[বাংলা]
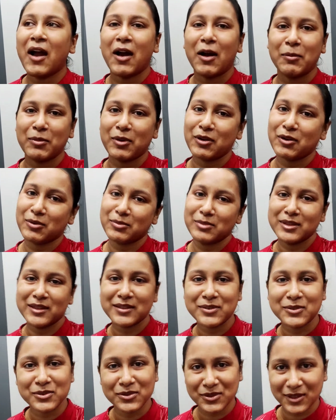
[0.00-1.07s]
আমার অমিতে
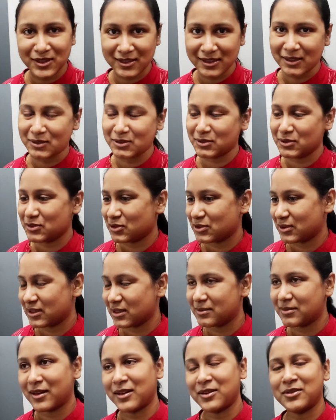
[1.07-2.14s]
দুজনের কারণে শরীরটা
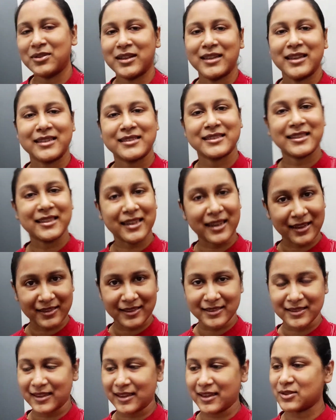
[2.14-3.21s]
ভালো নেই অ্যাকচুয়ালি
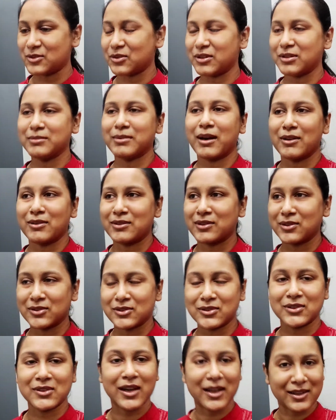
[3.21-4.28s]
কালকে থেকেই শরীর ভালো নেই ওই
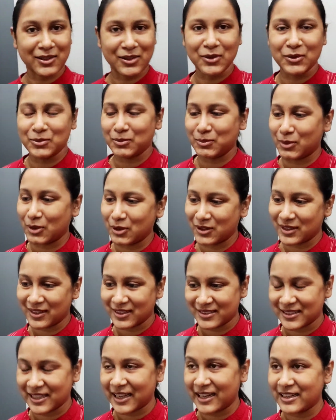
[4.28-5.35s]
জন্য কালকেও ব্লগটা
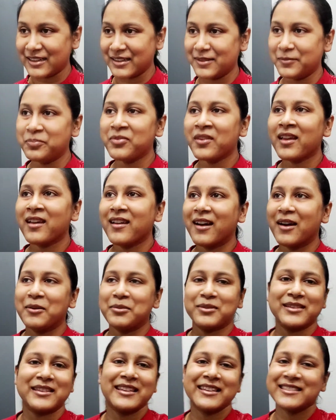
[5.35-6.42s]
যায়নি
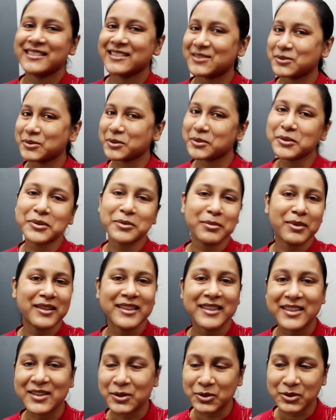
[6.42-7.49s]
আমাদের যে দুই দিন মানে
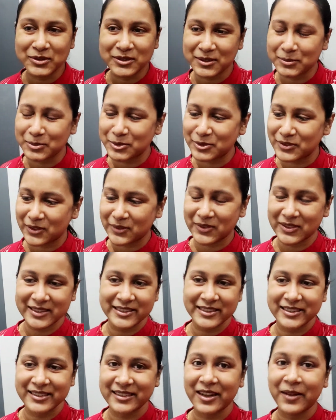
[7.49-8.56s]
কি হচ্ছে বুঝতে
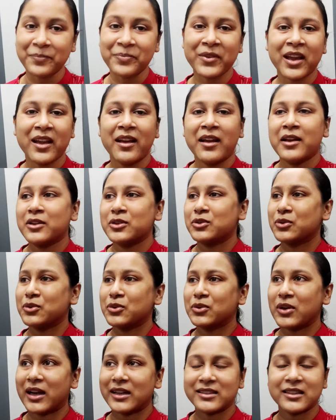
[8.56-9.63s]
পারছি না তো
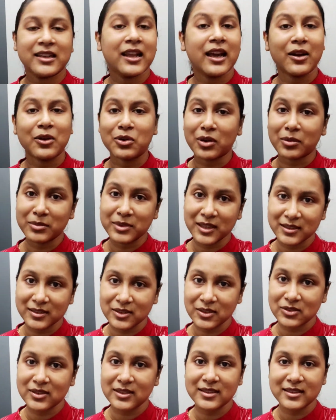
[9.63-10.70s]
অ্যাকচুয়ালি এখন আমি
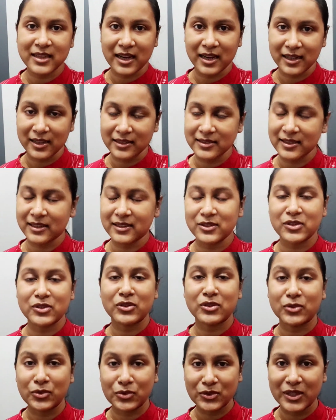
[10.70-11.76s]
যাচ্ছি হচ্ছে স্টারে চেরির জন্য
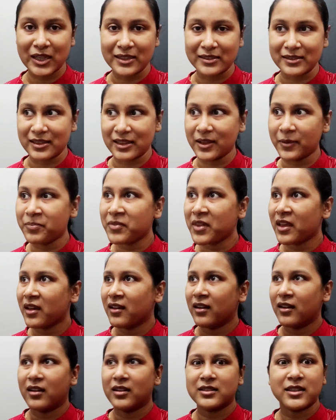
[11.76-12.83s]
দুধ আনতে
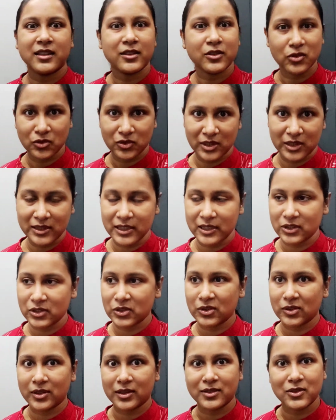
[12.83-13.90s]
চেরি দুধটা শেষ
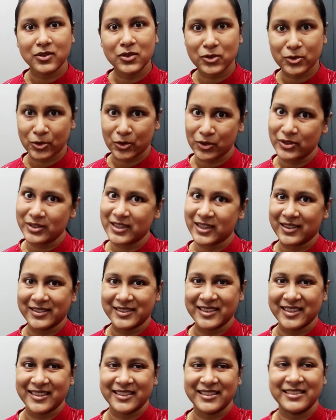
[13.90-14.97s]
হয়ে গেছে তো চলো যাওয়া
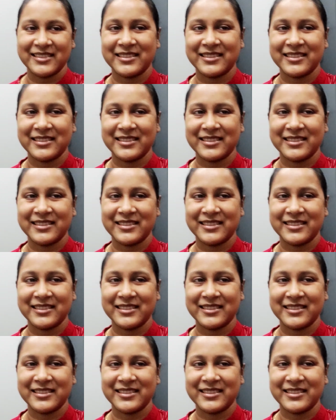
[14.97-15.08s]
যায়